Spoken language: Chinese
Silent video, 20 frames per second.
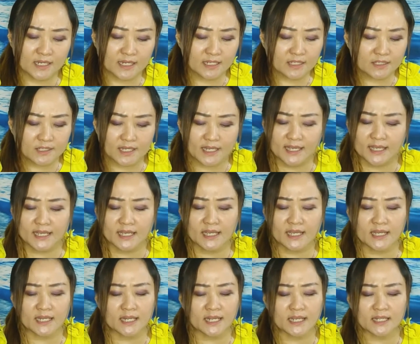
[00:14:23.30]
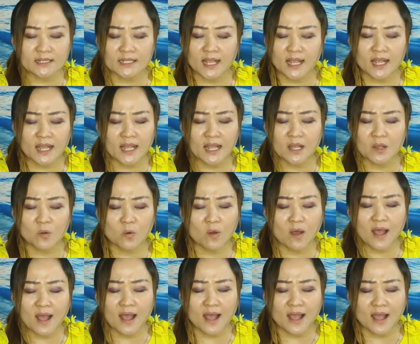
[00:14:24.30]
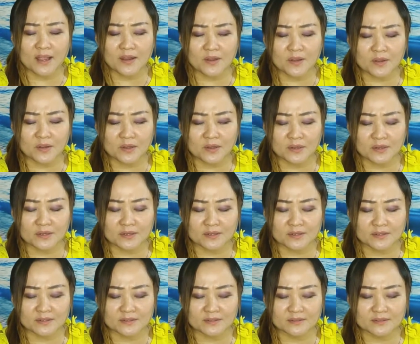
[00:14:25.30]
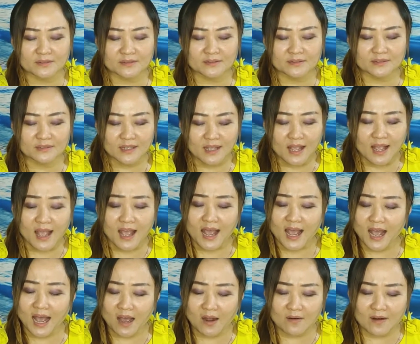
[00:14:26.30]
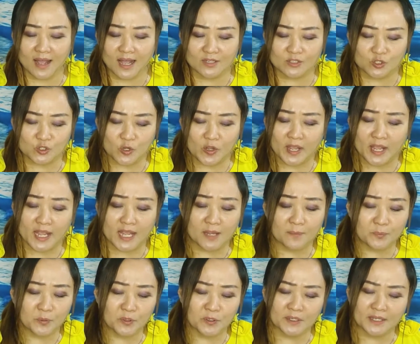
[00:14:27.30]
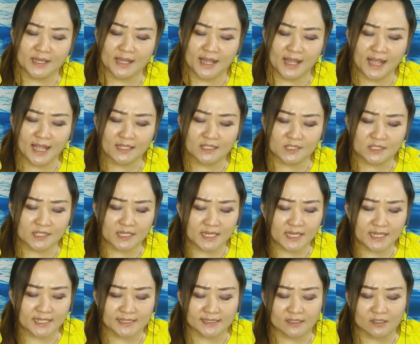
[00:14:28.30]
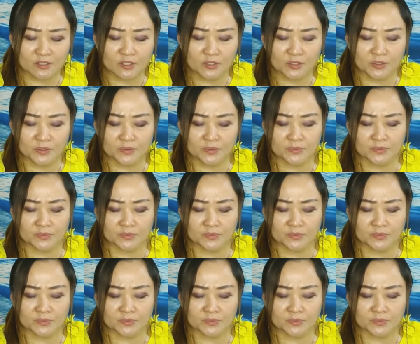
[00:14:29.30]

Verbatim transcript: 谨记你的话语，好让最不可进入，